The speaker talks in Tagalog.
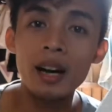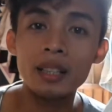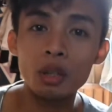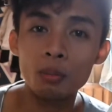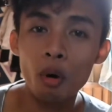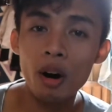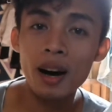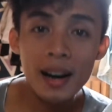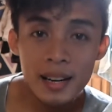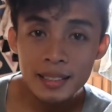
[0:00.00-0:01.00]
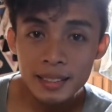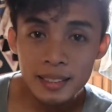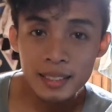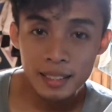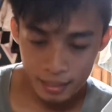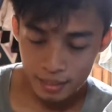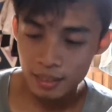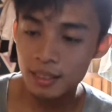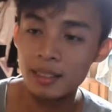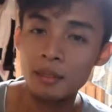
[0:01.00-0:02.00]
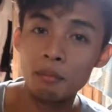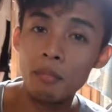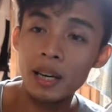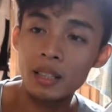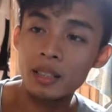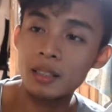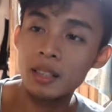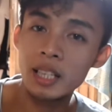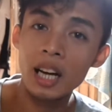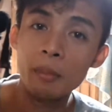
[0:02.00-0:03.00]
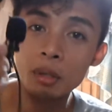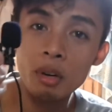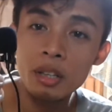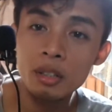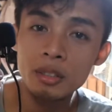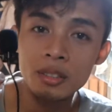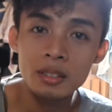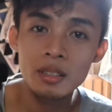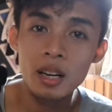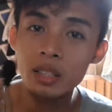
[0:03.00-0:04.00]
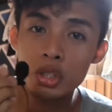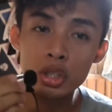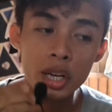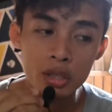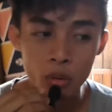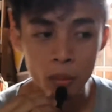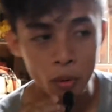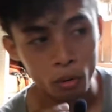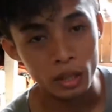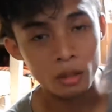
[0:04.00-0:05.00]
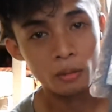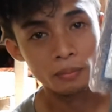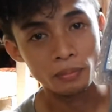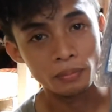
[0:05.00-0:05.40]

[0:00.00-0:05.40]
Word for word: At ito po ang mic na ginagamit ko ngayon. At exchange ko na po ito.